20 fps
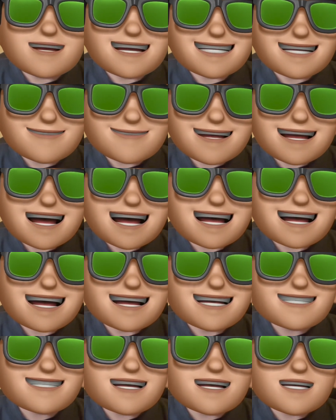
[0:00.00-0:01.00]
a trabajar en
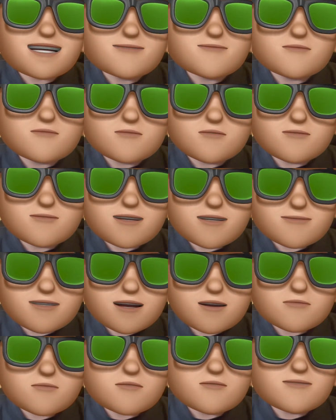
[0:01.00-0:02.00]
este tipo de
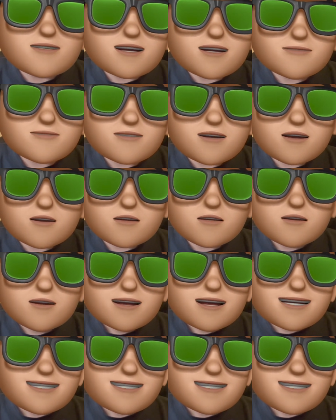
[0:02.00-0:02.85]
vehículo financiero,